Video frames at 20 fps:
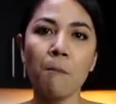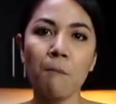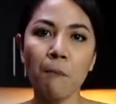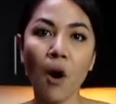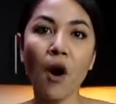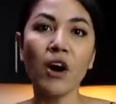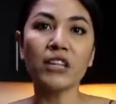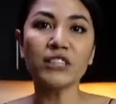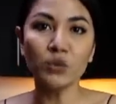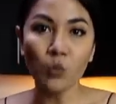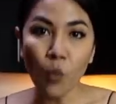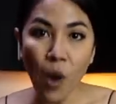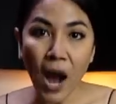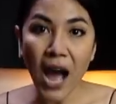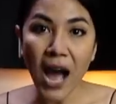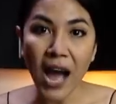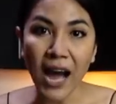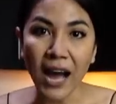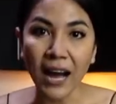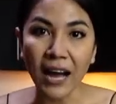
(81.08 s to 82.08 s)
มอสว่า
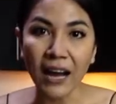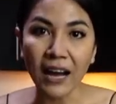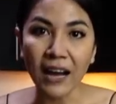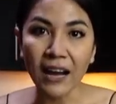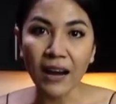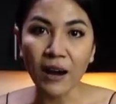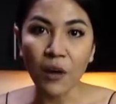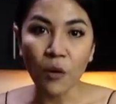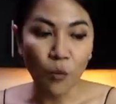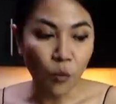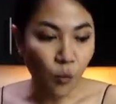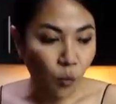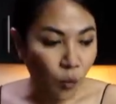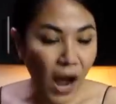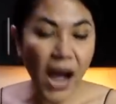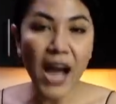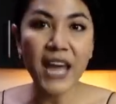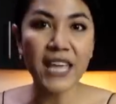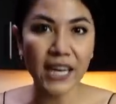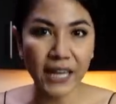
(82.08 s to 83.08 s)

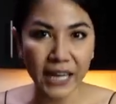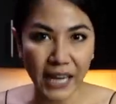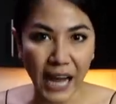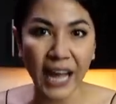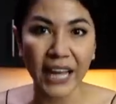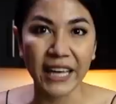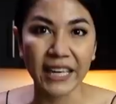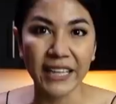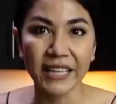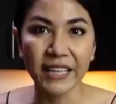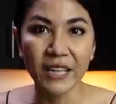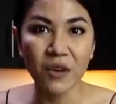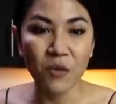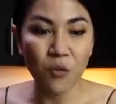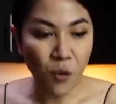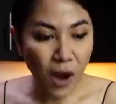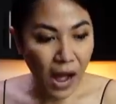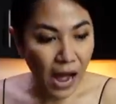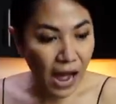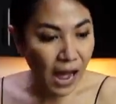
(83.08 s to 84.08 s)
ว่ายังไง
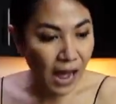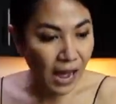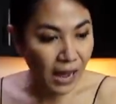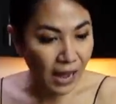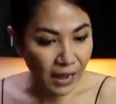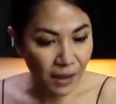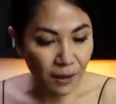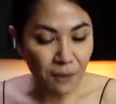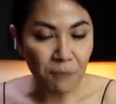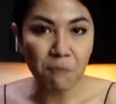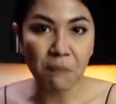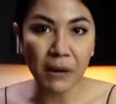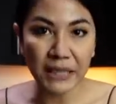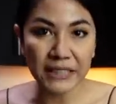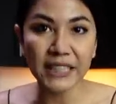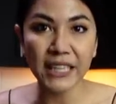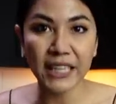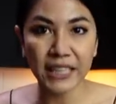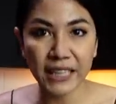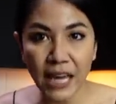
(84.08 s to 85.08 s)
ว่ามัน
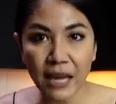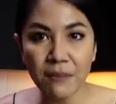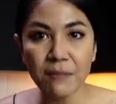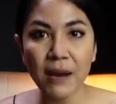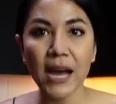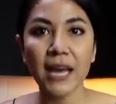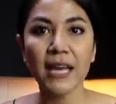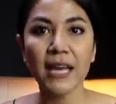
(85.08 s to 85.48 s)
จะกินได้ไหม